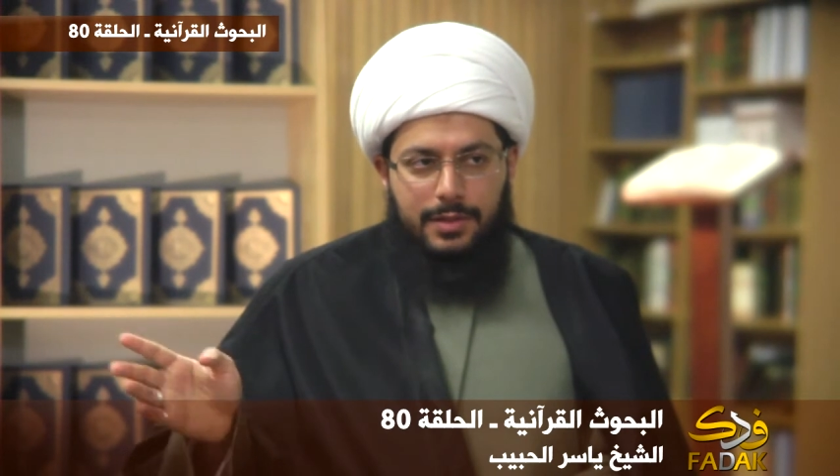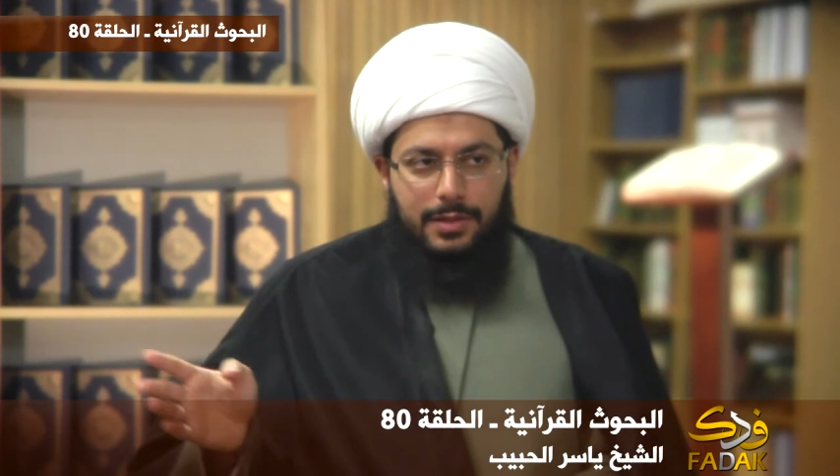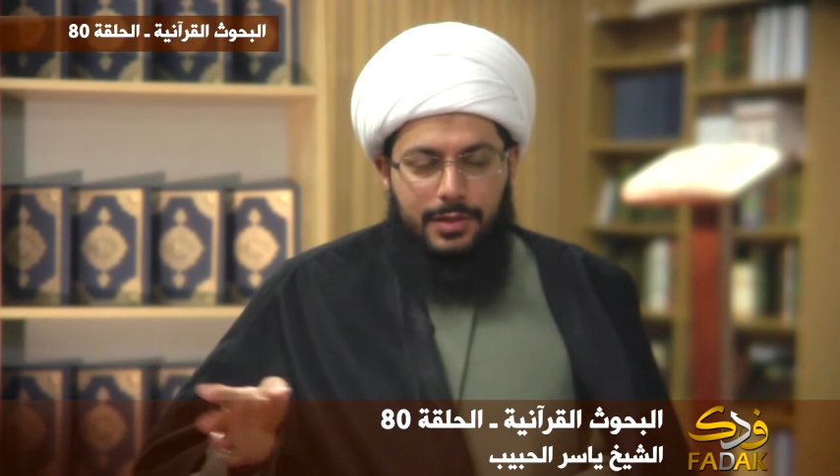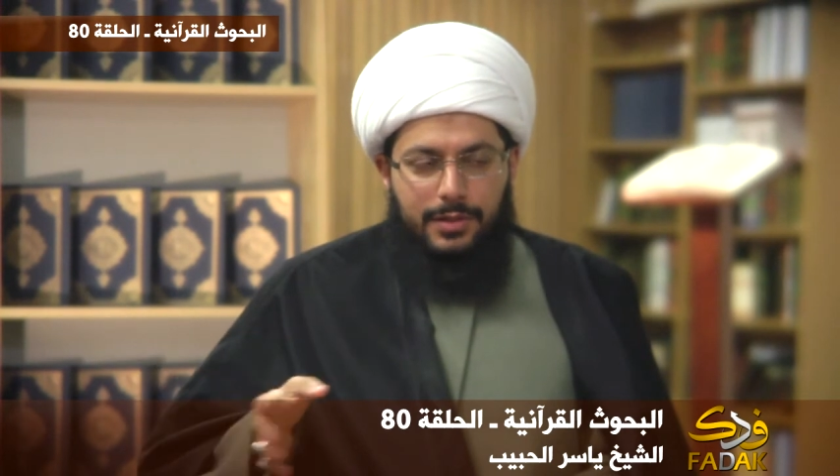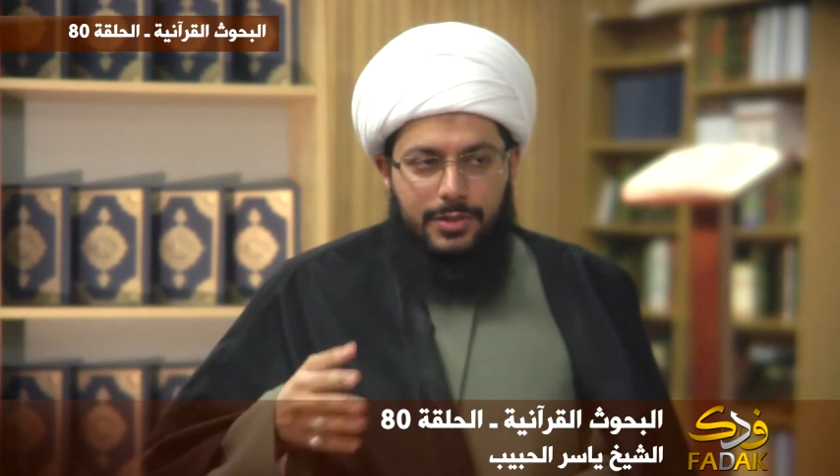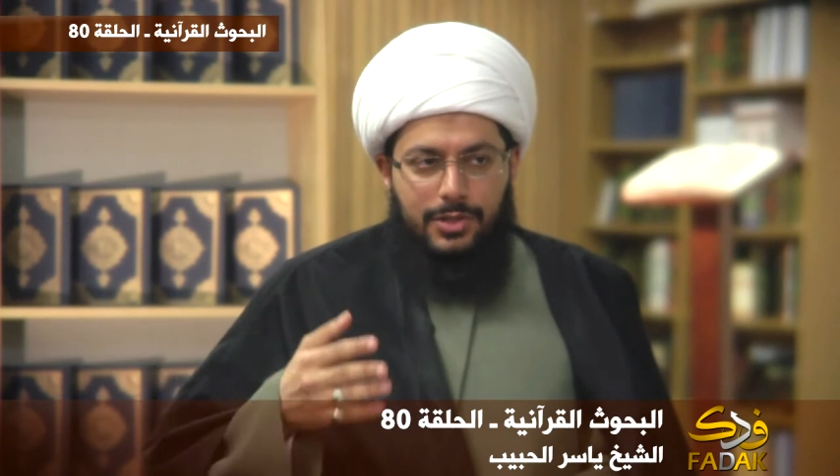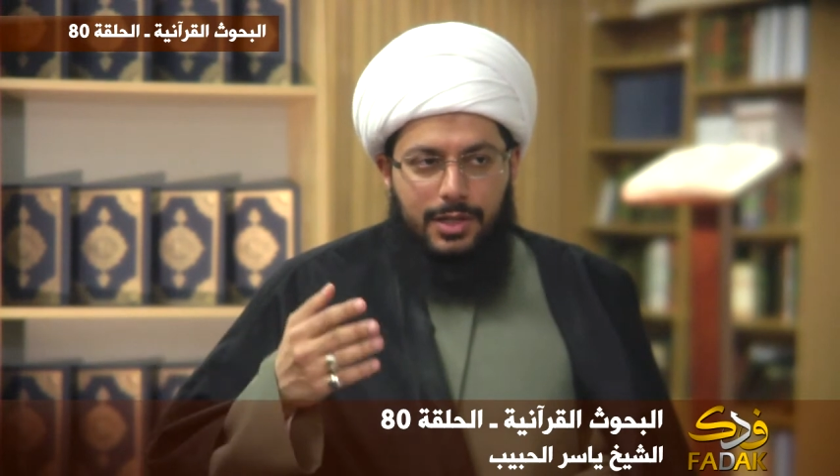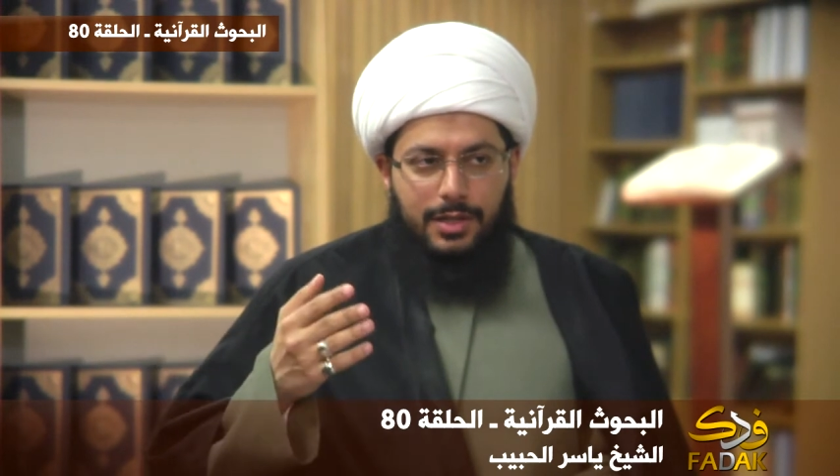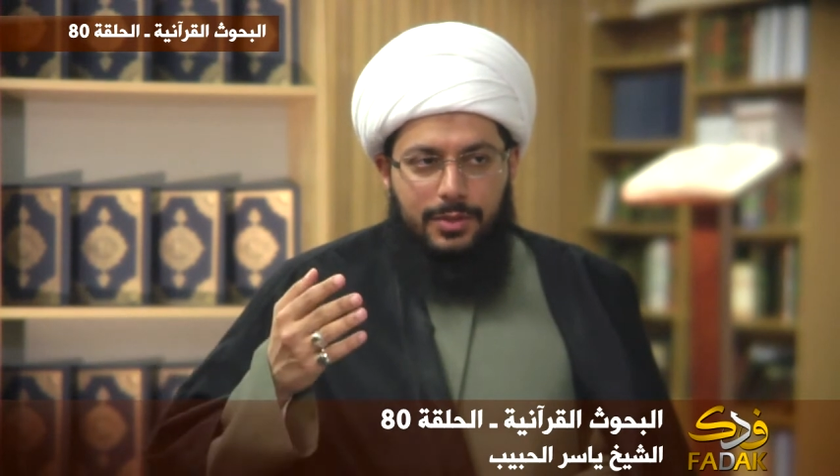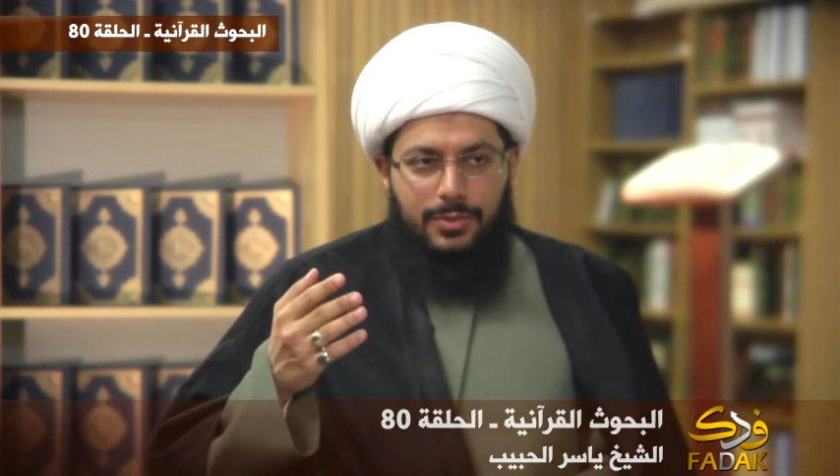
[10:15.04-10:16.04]

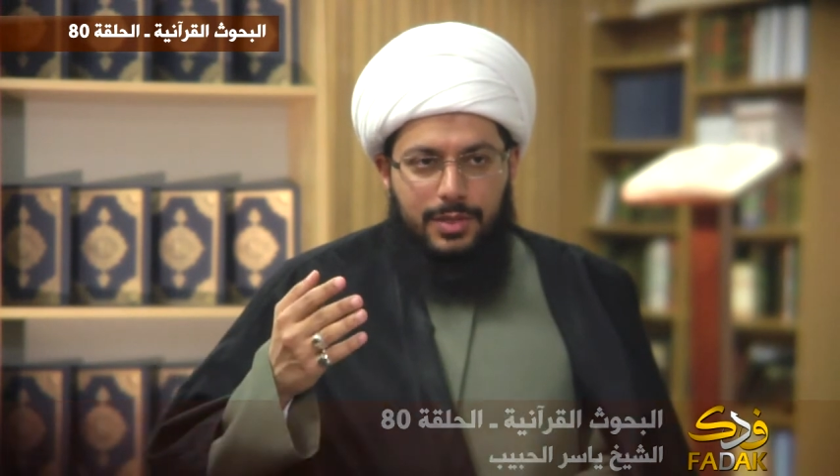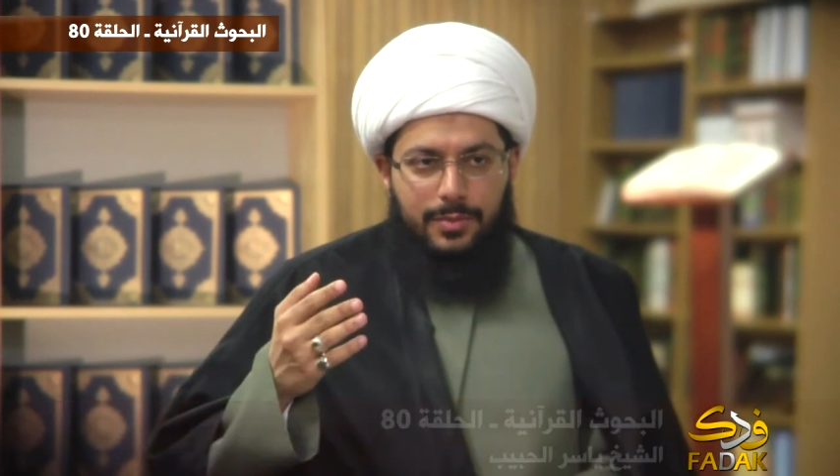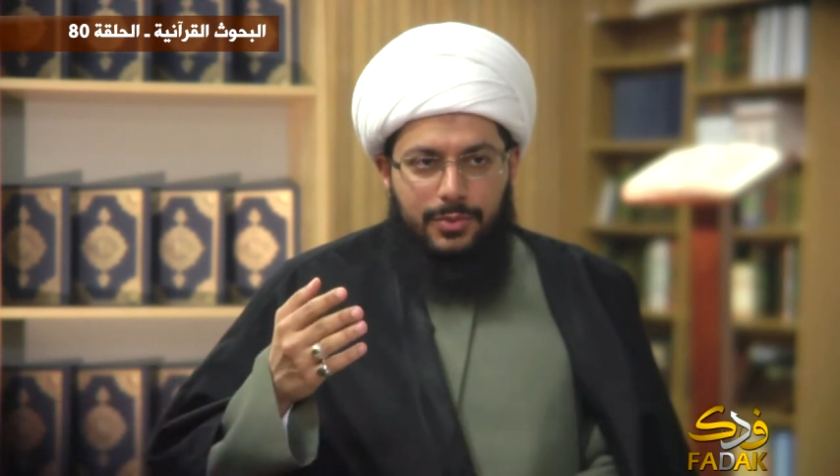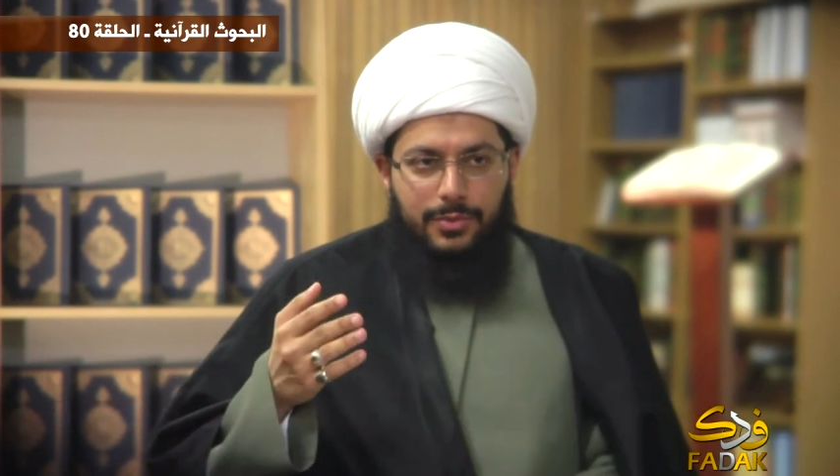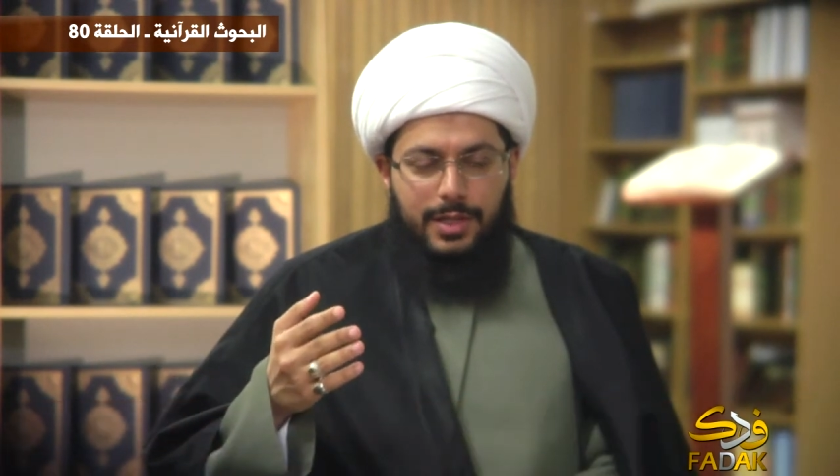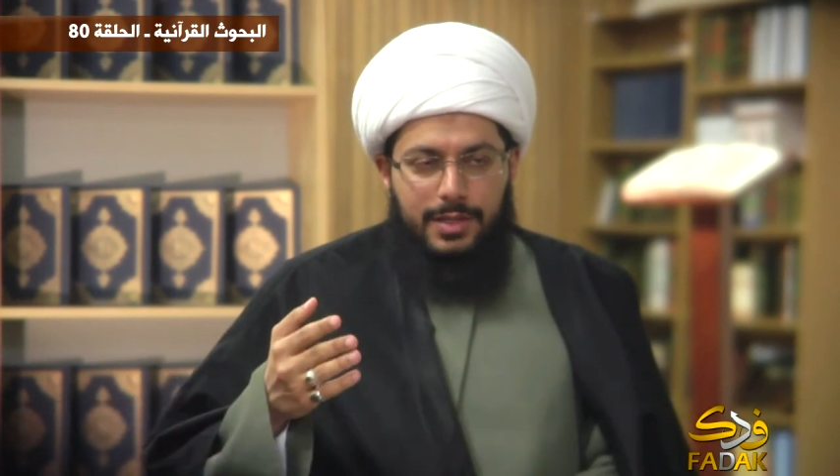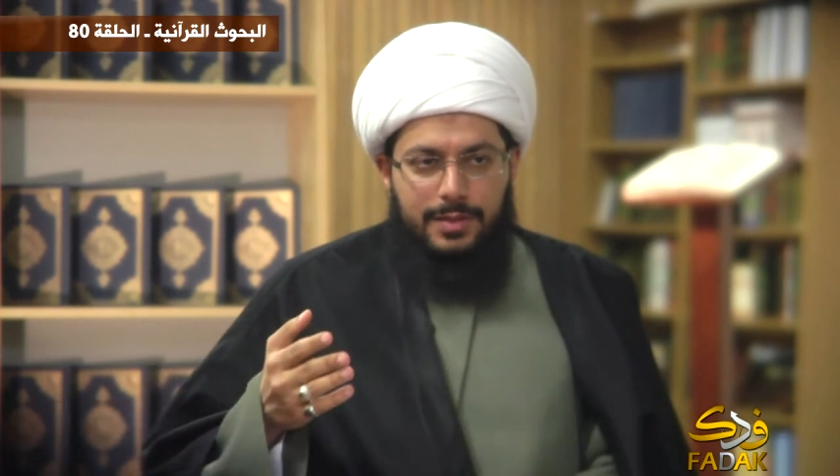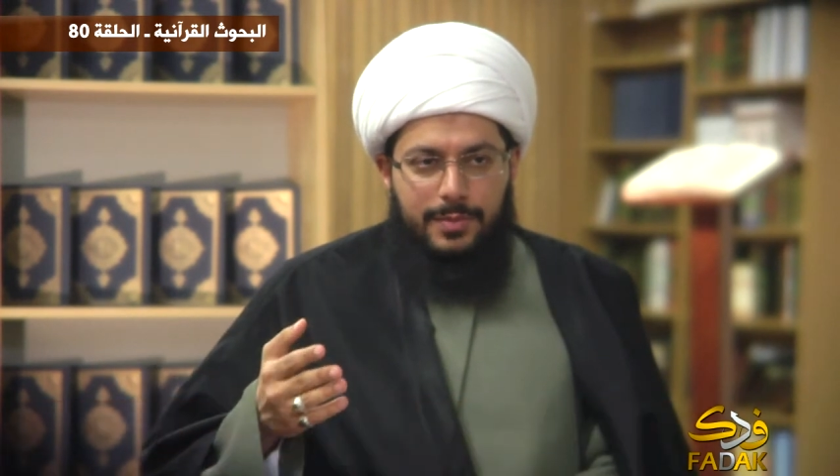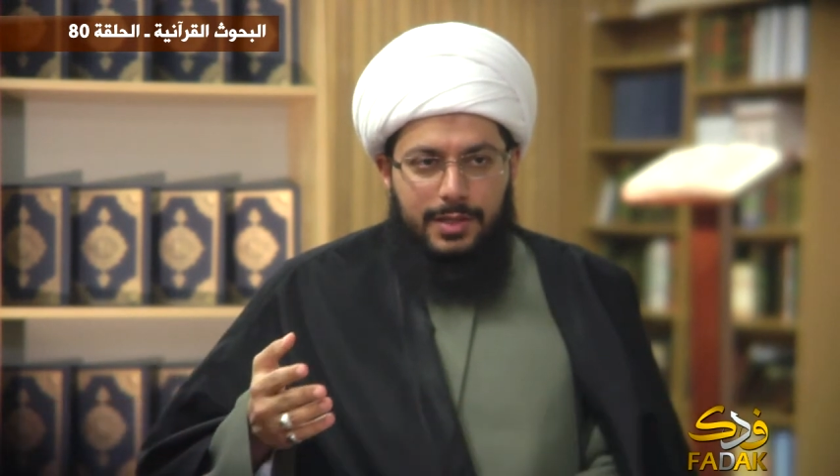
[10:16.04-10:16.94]
للرجال وسبعون اسما